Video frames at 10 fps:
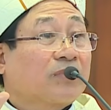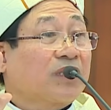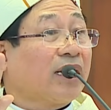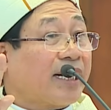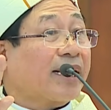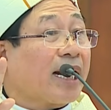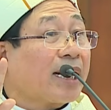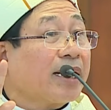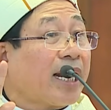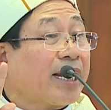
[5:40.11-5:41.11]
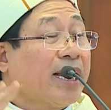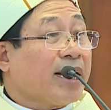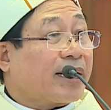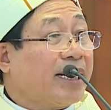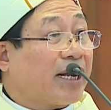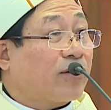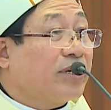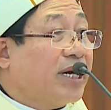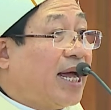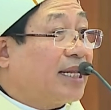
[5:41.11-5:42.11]
tự đặt ra cái này cái này có
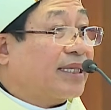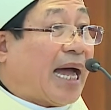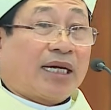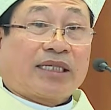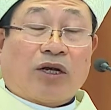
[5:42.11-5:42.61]
nền tảng